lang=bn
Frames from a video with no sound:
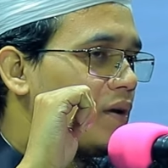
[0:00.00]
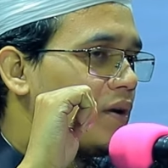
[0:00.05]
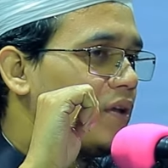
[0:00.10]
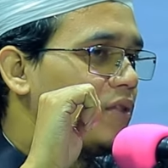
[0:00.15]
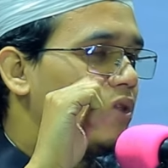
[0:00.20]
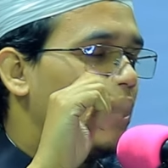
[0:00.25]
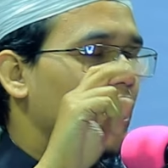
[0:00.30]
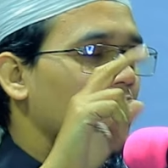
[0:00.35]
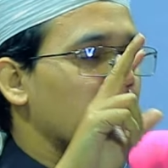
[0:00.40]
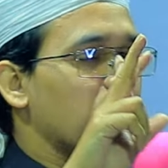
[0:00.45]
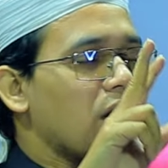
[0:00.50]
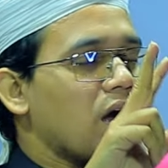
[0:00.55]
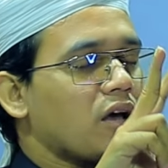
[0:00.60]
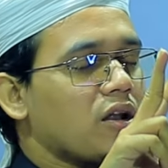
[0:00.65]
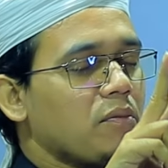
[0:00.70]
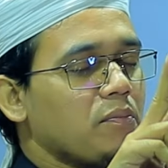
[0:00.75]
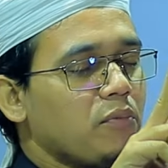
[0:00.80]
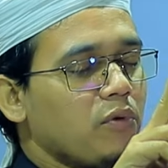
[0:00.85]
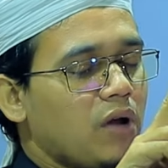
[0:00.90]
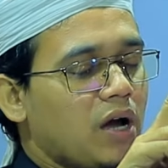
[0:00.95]
কিন্তু আল্লাহ পাক
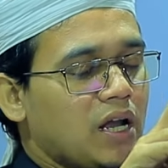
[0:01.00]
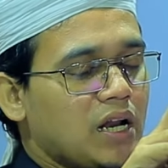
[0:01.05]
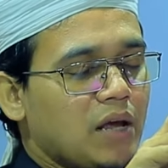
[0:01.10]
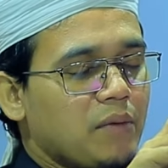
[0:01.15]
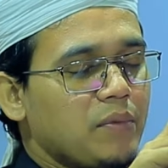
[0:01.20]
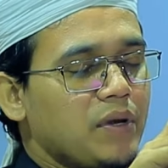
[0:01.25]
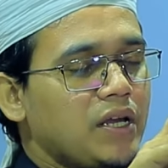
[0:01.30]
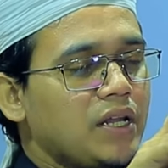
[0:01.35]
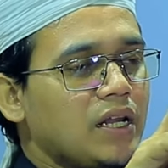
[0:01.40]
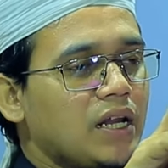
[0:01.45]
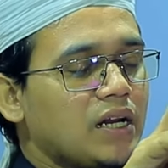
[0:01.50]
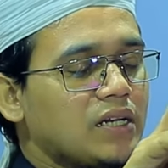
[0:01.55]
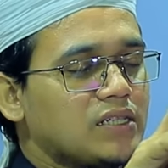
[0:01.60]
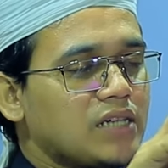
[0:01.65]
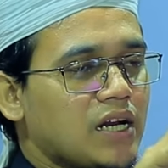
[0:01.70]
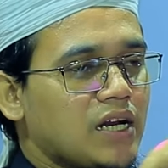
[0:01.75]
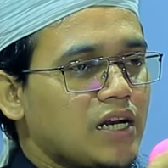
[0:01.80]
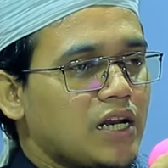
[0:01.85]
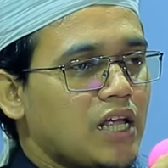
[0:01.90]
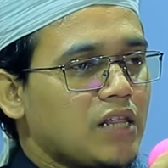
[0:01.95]
রব্বুল আলমিনের
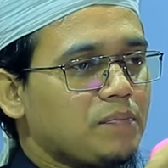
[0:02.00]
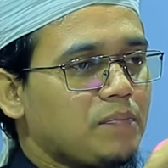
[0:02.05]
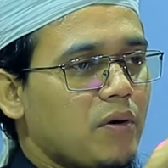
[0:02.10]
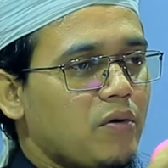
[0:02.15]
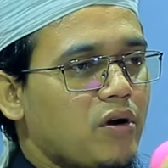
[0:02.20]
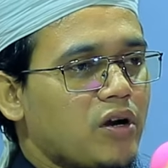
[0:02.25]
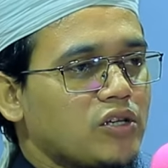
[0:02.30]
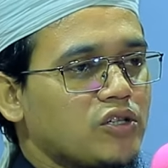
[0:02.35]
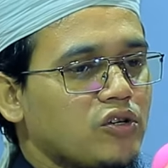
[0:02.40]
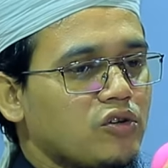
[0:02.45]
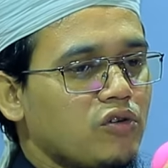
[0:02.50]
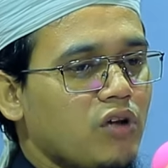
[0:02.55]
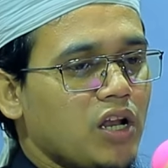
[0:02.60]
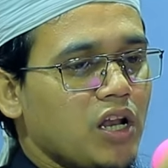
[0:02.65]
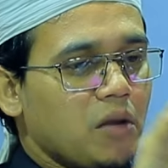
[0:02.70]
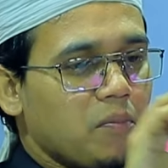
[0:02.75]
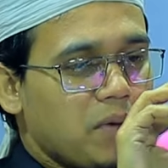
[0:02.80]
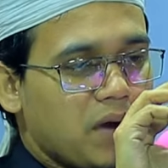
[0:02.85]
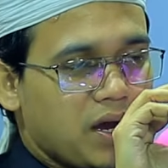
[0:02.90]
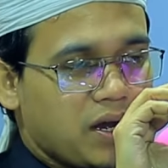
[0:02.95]
জান্নাত পাওয়ার জন্য
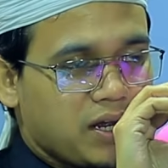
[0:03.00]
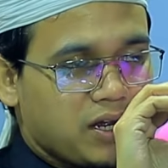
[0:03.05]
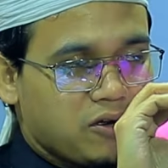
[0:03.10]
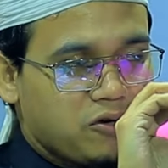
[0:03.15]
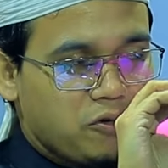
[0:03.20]
আল্লাহ পাক